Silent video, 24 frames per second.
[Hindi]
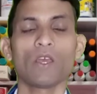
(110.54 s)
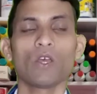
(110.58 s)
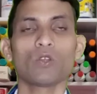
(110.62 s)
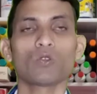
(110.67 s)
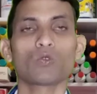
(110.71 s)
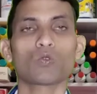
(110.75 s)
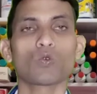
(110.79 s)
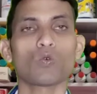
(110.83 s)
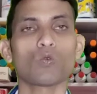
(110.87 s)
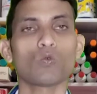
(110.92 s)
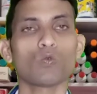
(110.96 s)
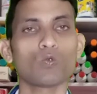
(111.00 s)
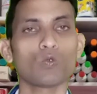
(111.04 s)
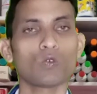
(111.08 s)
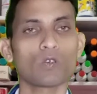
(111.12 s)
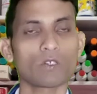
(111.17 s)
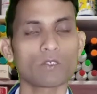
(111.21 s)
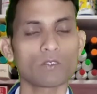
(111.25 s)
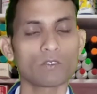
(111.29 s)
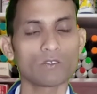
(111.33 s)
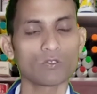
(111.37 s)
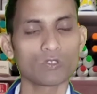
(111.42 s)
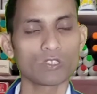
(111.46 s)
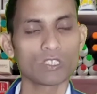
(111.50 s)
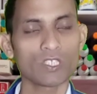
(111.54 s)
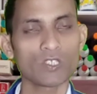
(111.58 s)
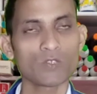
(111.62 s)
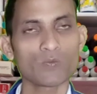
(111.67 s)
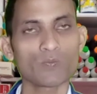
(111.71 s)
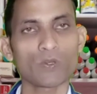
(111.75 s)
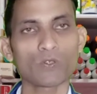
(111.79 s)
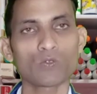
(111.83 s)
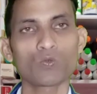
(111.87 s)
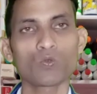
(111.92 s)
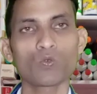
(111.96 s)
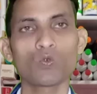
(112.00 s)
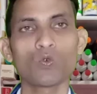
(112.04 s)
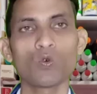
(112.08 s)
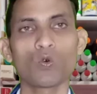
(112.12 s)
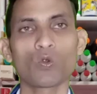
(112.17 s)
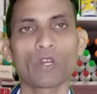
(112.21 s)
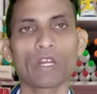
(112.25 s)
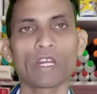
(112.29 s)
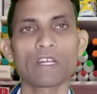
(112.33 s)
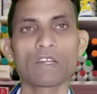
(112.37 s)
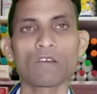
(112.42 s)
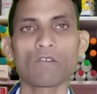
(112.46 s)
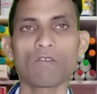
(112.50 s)
तो जिस पशु को
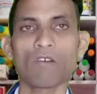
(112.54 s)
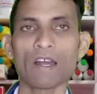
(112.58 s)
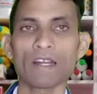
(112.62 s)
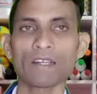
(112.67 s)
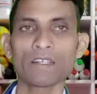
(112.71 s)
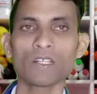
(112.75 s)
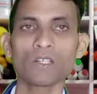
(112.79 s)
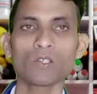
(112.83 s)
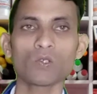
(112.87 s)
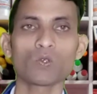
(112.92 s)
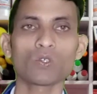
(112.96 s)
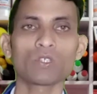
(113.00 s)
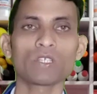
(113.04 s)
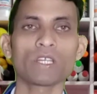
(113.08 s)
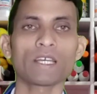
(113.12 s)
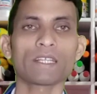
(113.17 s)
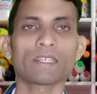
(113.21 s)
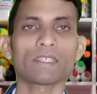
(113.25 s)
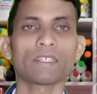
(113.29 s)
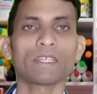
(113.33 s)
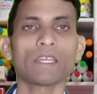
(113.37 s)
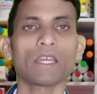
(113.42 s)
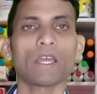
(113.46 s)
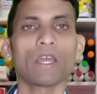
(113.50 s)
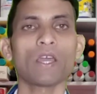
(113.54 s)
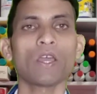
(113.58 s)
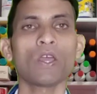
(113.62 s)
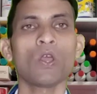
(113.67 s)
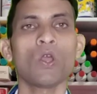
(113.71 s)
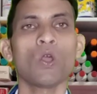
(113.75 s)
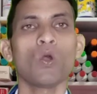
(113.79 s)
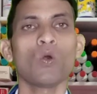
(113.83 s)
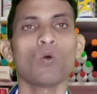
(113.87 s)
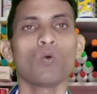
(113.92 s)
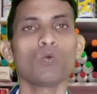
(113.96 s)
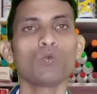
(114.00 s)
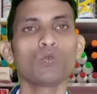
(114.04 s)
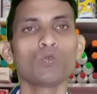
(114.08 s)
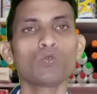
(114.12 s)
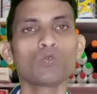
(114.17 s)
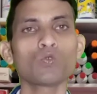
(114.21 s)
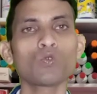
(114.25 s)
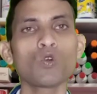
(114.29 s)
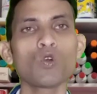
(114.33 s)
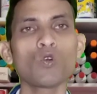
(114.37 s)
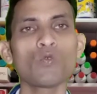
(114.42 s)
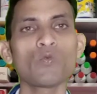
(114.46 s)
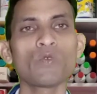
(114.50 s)
रेड वाटर हो जाती है
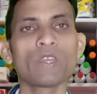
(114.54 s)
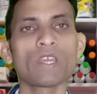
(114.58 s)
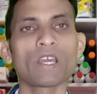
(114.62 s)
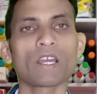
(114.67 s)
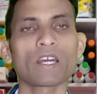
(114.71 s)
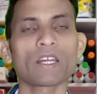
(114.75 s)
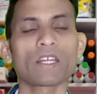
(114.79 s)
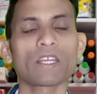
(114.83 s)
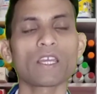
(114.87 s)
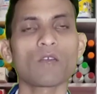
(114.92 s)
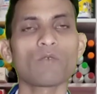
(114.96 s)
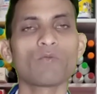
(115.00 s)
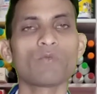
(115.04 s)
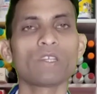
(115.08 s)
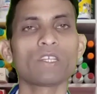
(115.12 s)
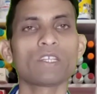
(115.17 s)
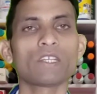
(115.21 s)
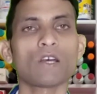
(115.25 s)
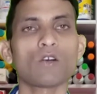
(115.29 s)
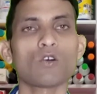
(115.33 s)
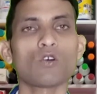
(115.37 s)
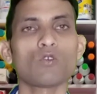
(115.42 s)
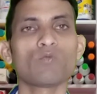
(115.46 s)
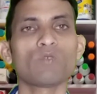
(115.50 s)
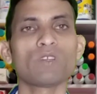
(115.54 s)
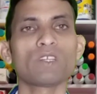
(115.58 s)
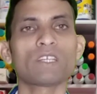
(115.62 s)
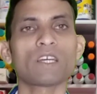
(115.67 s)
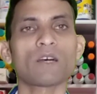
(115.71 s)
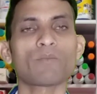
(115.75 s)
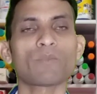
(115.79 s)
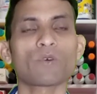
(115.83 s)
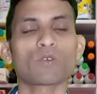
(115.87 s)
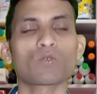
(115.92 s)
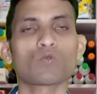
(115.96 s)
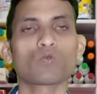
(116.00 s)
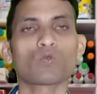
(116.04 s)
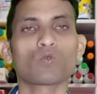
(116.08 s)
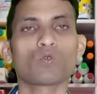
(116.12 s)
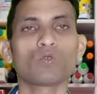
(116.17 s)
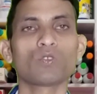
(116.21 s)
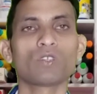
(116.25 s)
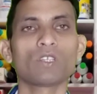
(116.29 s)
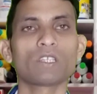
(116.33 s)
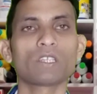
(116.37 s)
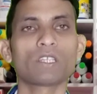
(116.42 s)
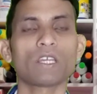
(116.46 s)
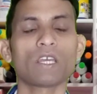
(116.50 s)
उसको भी अगर यह बीटा और बीटा पशु को
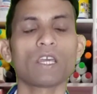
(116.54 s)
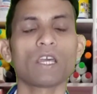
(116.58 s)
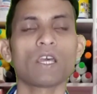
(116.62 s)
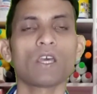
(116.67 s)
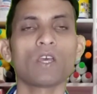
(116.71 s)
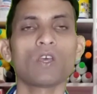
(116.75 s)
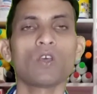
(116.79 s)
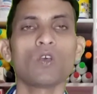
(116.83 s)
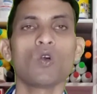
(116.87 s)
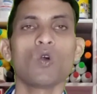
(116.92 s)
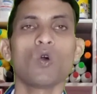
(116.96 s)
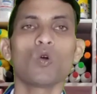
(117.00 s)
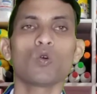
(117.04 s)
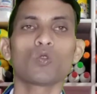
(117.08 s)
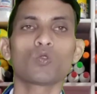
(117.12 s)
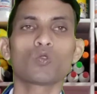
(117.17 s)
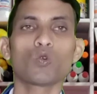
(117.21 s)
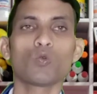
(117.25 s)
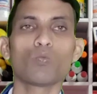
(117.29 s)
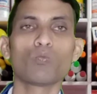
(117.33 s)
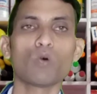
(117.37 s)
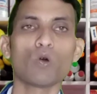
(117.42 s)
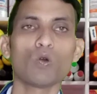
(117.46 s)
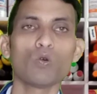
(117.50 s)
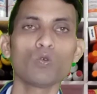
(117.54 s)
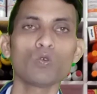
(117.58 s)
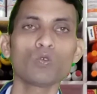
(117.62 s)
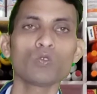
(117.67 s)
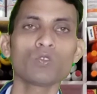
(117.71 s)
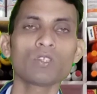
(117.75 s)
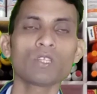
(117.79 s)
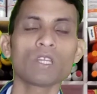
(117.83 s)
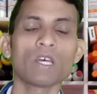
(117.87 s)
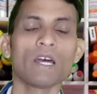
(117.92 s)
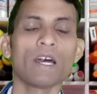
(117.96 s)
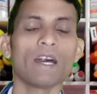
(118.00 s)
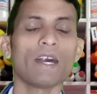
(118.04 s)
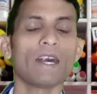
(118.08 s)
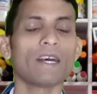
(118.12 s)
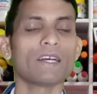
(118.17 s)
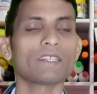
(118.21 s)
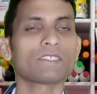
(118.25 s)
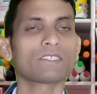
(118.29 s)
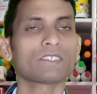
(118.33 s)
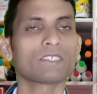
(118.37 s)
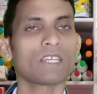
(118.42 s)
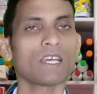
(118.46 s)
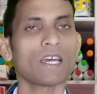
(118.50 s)
देते हैं तो बहुत
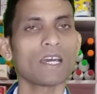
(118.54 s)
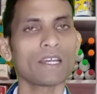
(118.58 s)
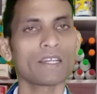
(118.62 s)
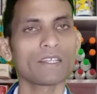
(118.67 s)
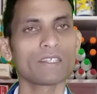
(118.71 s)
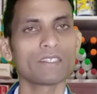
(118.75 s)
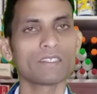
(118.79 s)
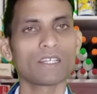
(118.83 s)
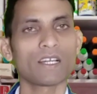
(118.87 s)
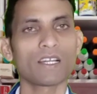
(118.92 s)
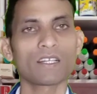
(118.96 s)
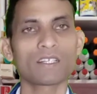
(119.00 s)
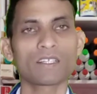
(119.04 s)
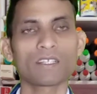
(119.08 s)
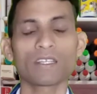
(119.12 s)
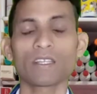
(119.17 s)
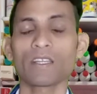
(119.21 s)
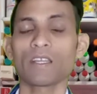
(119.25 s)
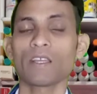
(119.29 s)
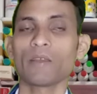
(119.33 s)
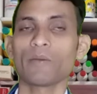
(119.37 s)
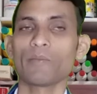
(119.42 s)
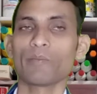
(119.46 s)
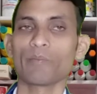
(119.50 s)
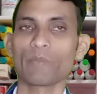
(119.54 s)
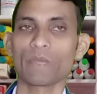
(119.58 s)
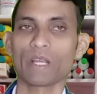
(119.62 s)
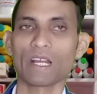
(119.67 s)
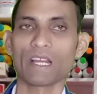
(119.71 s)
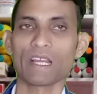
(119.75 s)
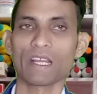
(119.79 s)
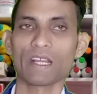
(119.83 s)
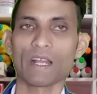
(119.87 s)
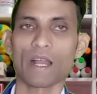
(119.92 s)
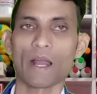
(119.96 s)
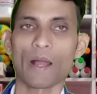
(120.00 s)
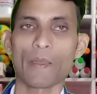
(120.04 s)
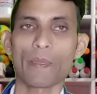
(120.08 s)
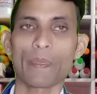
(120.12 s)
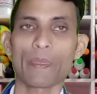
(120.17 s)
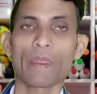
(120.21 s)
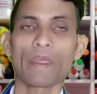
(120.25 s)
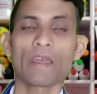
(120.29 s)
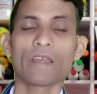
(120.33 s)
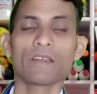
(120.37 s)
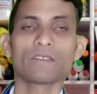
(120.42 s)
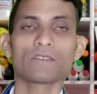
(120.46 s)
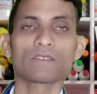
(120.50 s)
अच्छा रिजल्ट मिलेगा
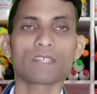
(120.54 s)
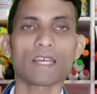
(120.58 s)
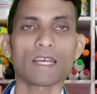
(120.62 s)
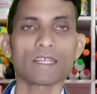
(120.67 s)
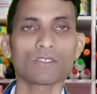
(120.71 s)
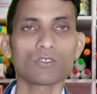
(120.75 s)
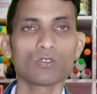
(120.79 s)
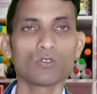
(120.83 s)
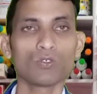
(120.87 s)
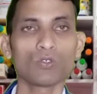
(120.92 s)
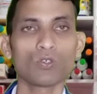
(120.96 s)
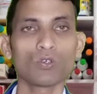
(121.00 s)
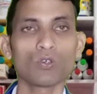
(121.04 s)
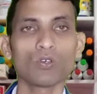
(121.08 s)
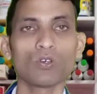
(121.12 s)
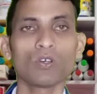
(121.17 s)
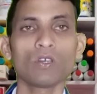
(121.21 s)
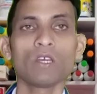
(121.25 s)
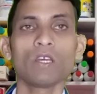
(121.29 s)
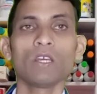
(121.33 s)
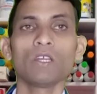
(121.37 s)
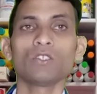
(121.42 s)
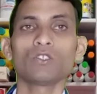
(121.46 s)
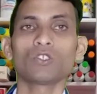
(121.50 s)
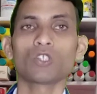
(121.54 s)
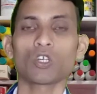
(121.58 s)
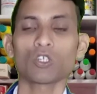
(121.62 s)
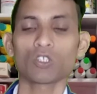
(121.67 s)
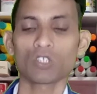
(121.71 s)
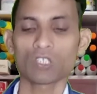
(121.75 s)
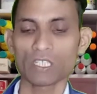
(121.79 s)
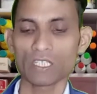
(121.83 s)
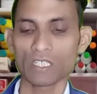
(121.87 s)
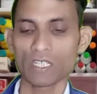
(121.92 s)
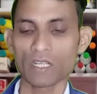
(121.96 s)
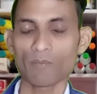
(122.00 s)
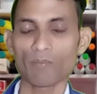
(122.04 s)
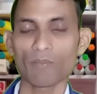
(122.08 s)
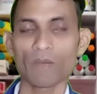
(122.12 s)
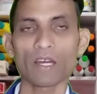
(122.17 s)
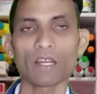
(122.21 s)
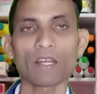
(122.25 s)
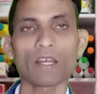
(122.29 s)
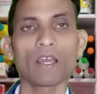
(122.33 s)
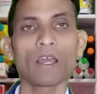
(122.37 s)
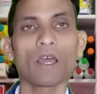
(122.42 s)
साथियों चौथी नंबर